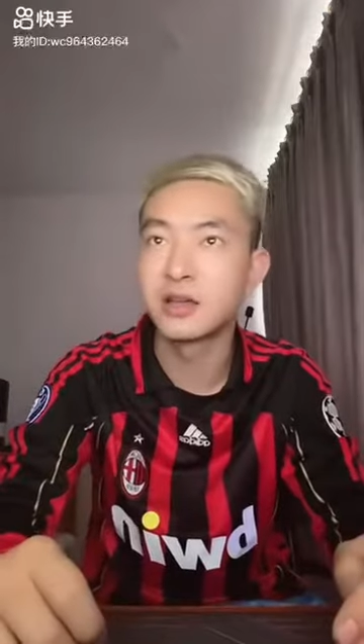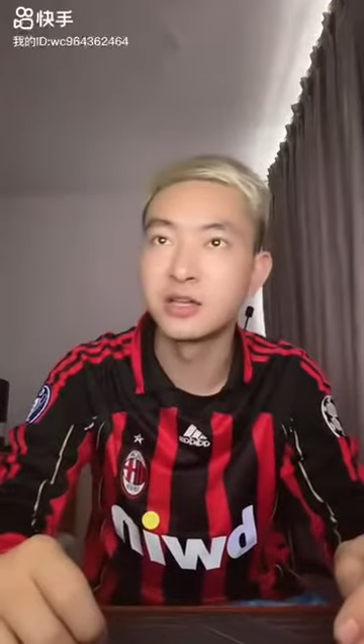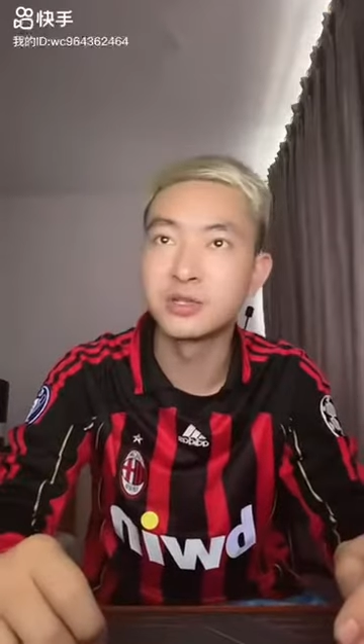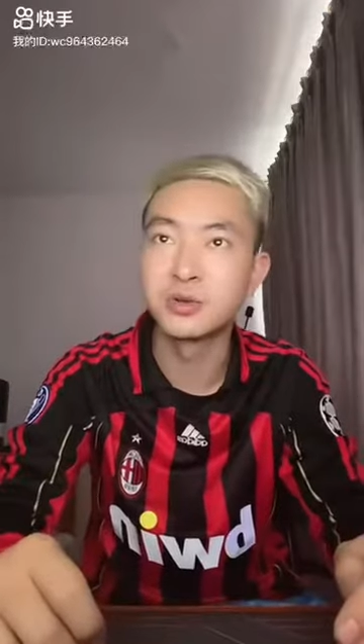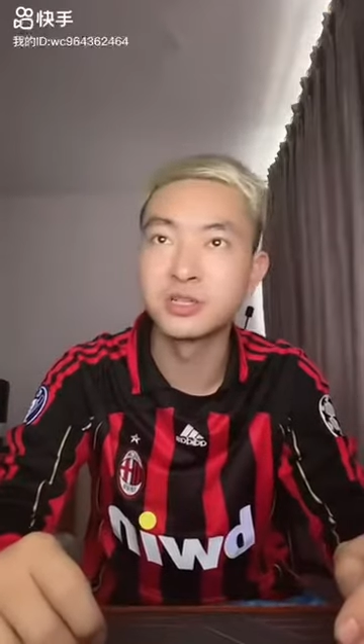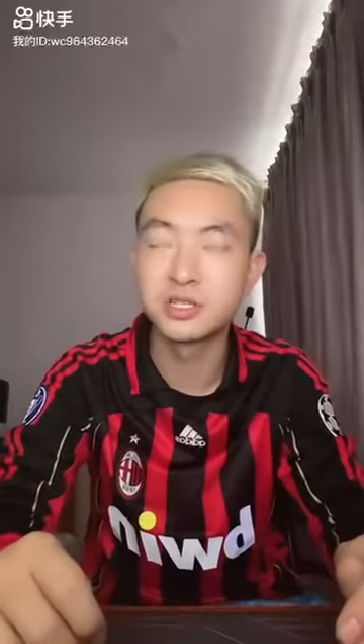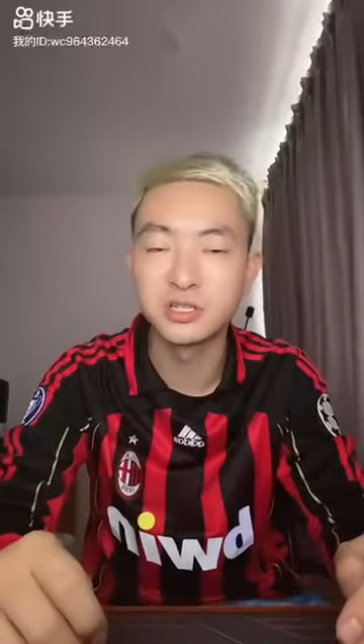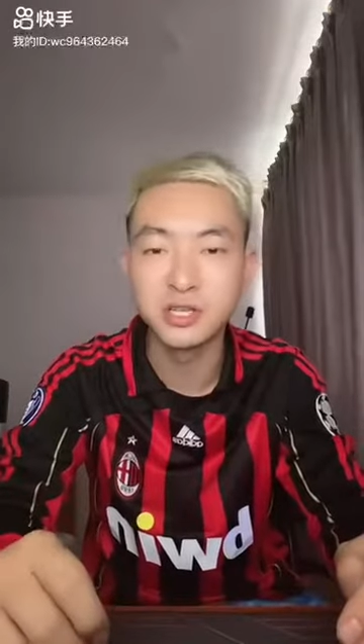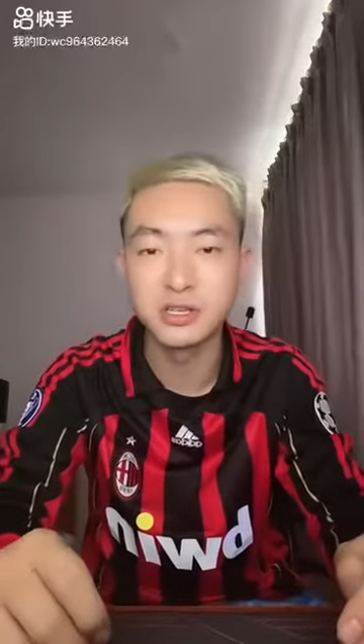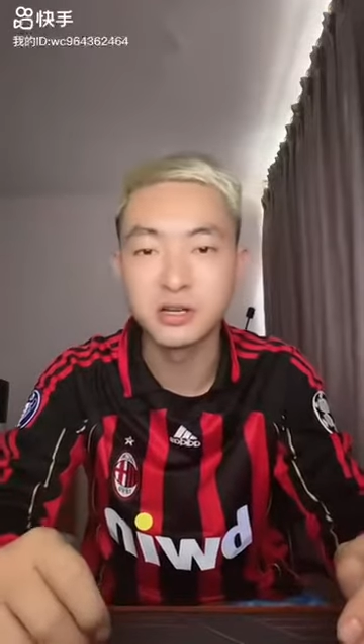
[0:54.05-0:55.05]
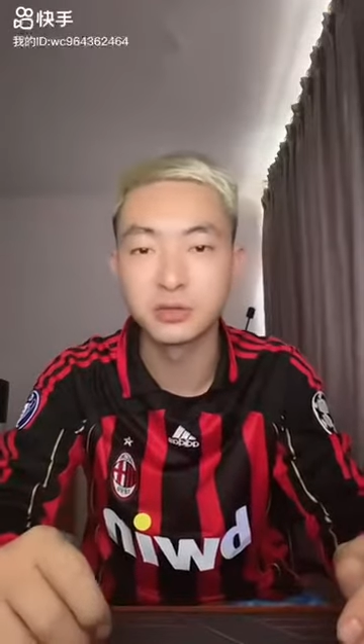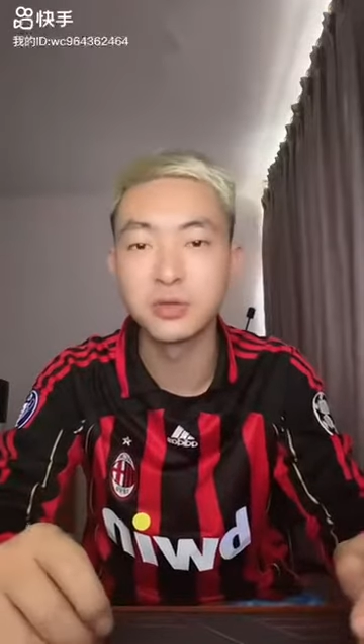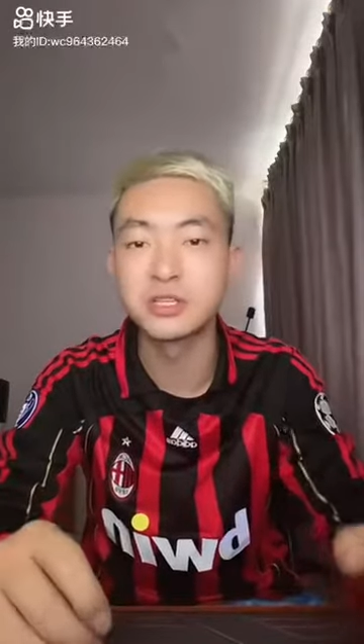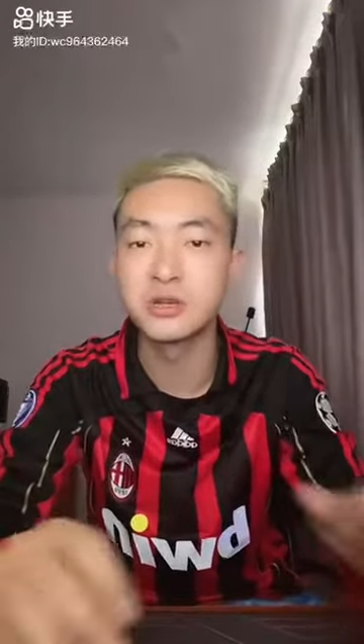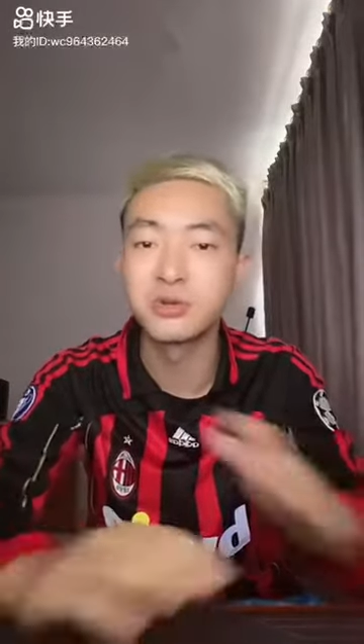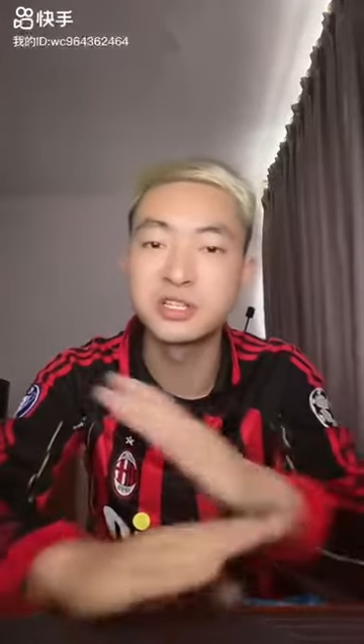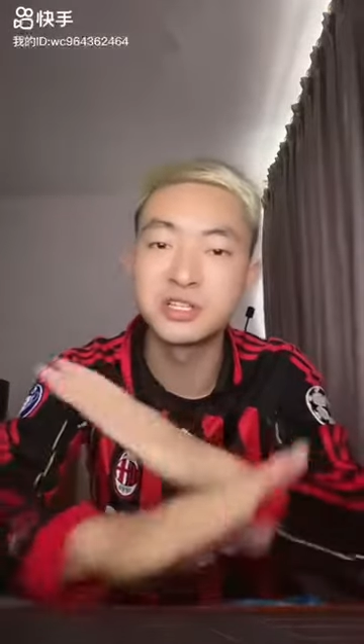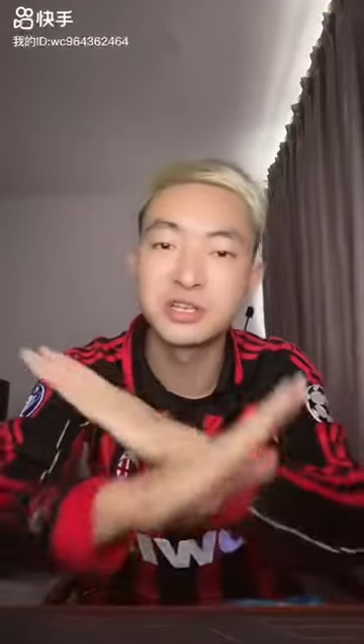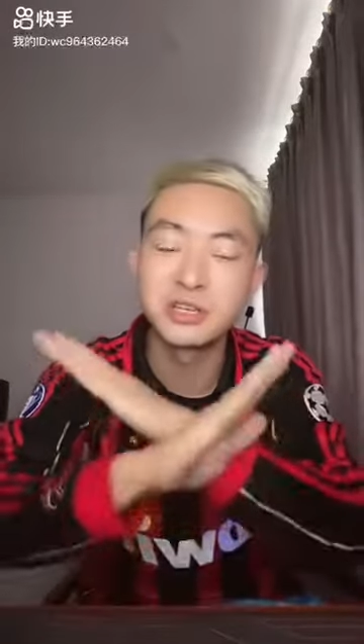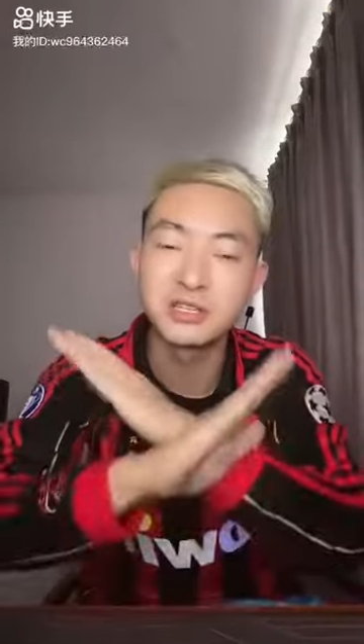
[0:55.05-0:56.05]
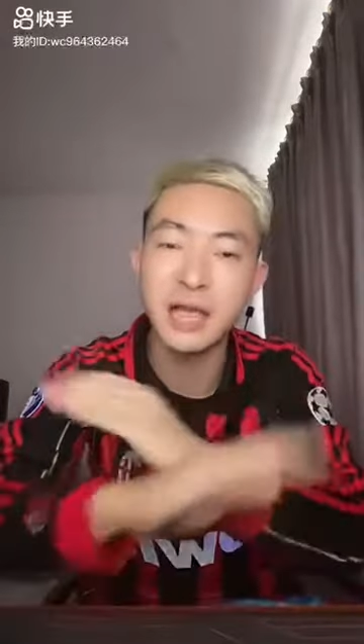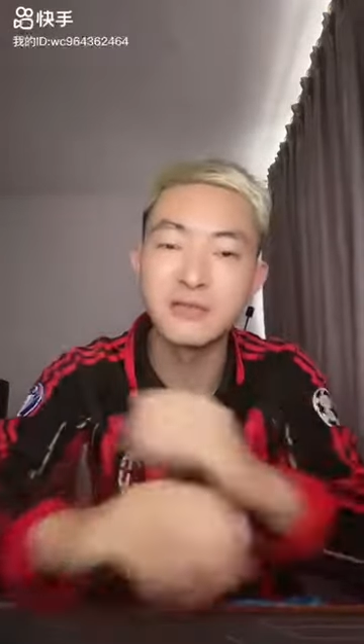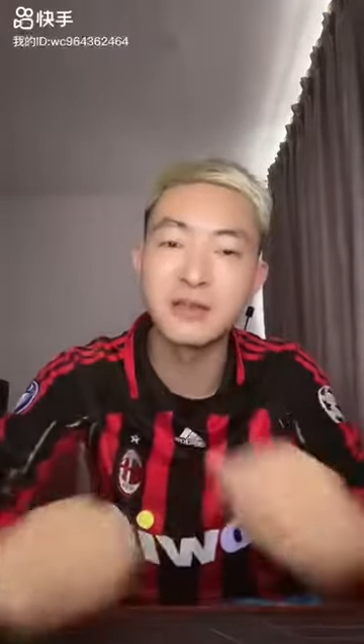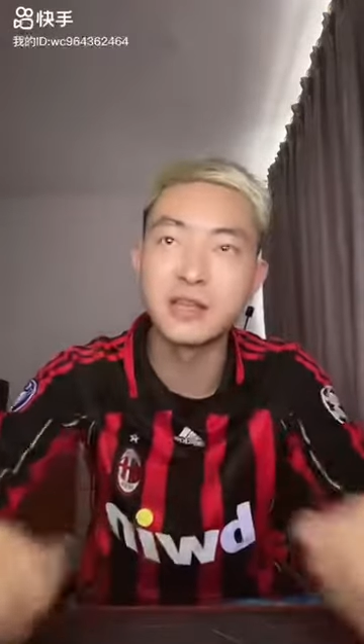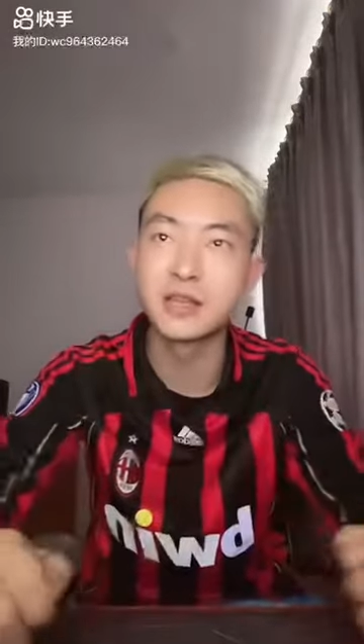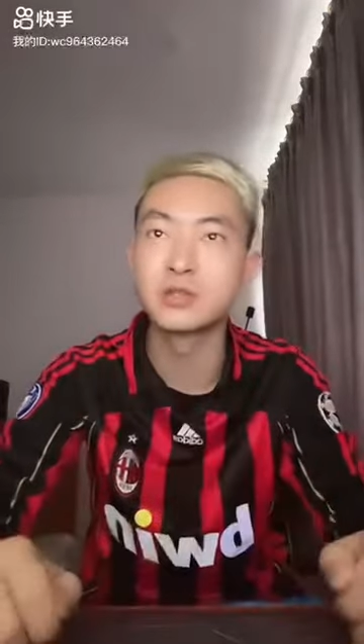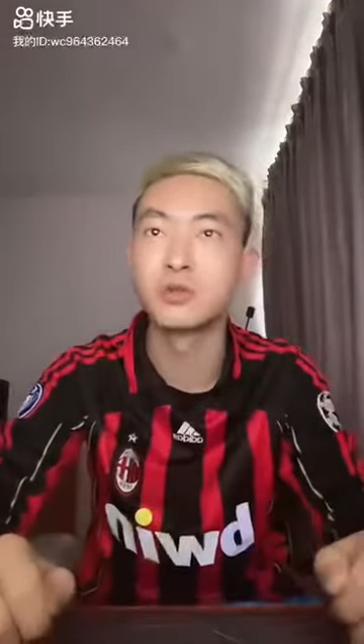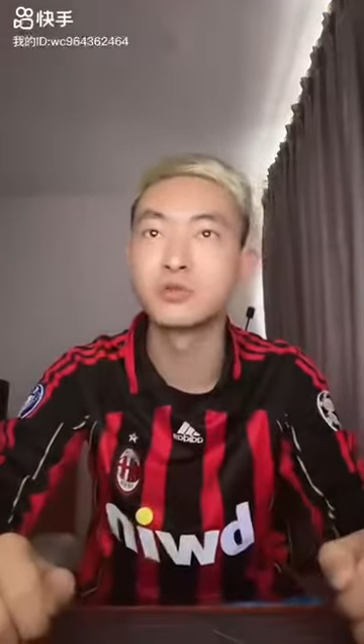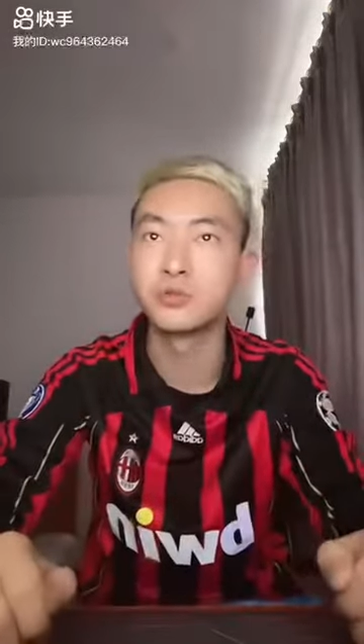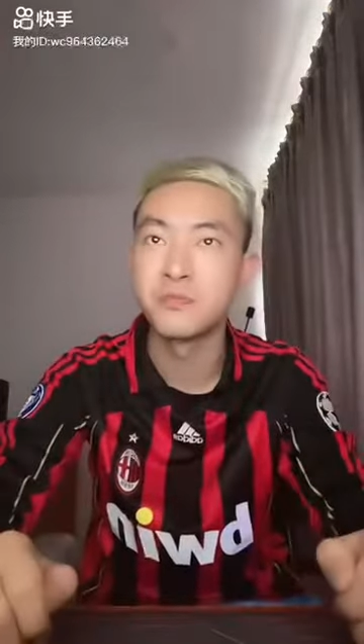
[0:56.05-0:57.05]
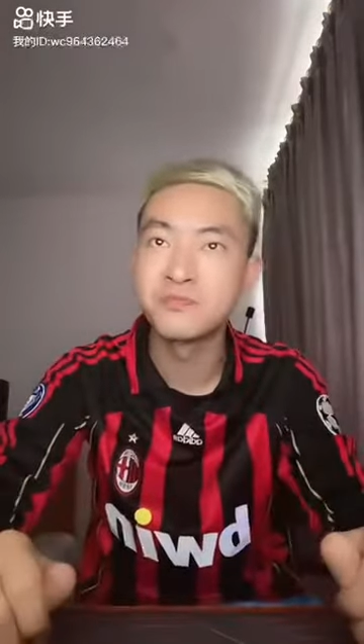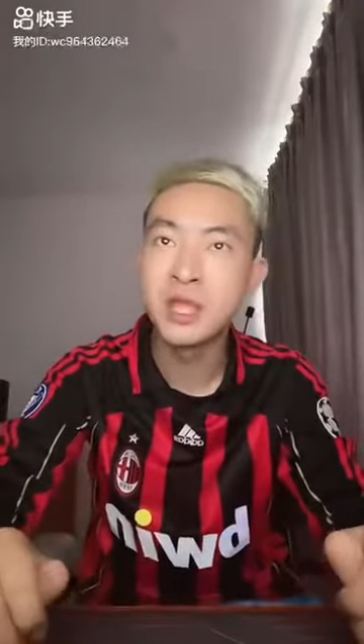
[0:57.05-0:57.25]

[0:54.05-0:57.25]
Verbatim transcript: 可以说是这个对阵容进行了一大番的一个重组。